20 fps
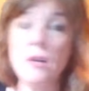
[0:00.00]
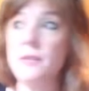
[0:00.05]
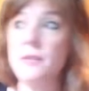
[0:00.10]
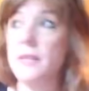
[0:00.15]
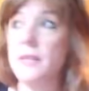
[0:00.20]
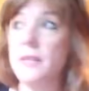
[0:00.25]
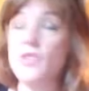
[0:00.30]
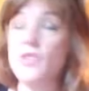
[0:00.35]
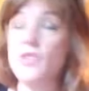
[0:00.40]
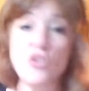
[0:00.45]

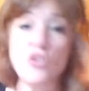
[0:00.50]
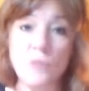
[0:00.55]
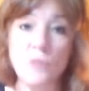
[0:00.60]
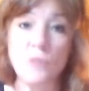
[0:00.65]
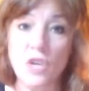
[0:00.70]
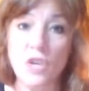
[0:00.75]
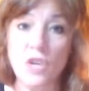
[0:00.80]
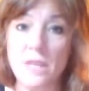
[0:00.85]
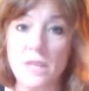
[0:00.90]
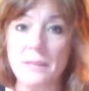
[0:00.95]
des
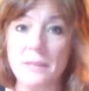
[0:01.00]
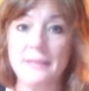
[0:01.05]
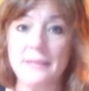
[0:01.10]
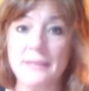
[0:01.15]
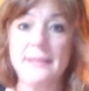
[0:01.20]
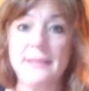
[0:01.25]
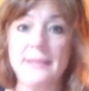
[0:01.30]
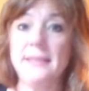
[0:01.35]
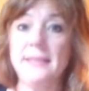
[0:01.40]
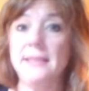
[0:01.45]
changements
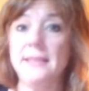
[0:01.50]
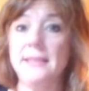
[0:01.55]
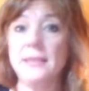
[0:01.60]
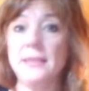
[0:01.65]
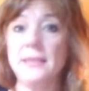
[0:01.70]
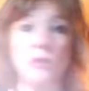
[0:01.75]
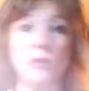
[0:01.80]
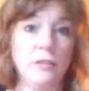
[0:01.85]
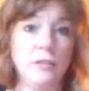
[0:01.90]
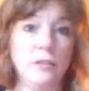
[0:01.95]

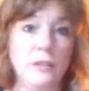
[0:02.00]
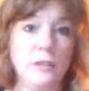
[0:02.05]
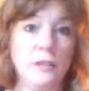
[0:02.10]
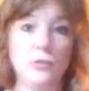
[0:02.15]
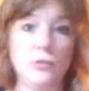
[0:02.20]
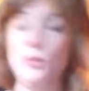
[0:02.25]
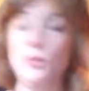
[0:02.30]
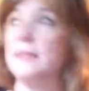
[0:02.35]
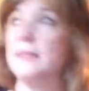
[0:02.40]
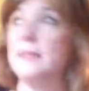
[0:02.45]
climatiques,
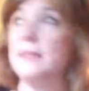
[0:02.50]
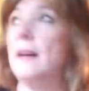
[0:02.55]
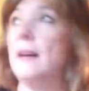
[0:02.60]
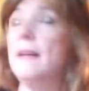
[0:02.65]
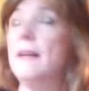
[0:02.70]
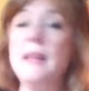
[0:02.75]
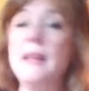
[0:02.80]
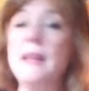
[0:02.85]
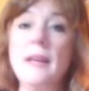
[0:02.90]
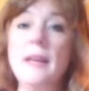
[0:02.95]
enfin tout ça.
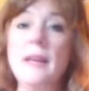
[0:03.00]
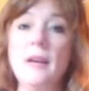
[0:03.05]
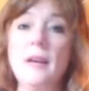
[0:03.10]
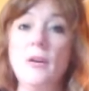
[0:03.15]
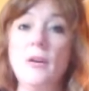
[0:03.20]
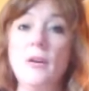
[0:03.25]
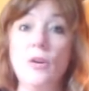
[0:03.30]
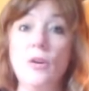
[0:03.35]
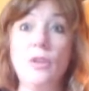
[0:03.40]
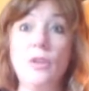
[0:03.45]

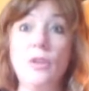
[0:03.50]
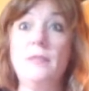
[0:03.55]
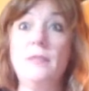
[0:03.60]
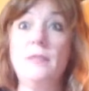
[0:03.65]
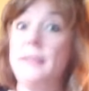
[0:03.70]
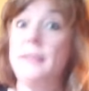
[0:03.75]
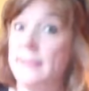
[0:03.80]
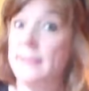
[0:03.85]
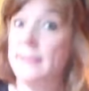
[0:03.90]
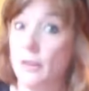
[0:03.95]
Euh,
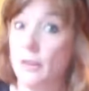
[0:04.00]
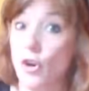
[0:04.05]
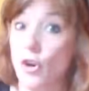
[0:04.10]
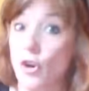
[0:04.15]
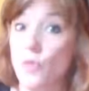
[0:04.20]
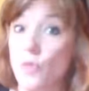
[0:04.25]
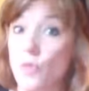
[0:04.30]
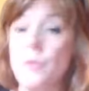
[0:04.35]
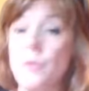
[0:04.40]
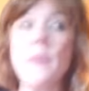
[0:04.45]
des
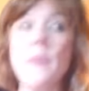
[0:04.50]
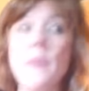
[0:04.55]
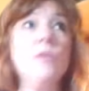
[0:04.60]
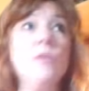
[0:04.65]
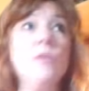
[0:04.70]
erreurs humaines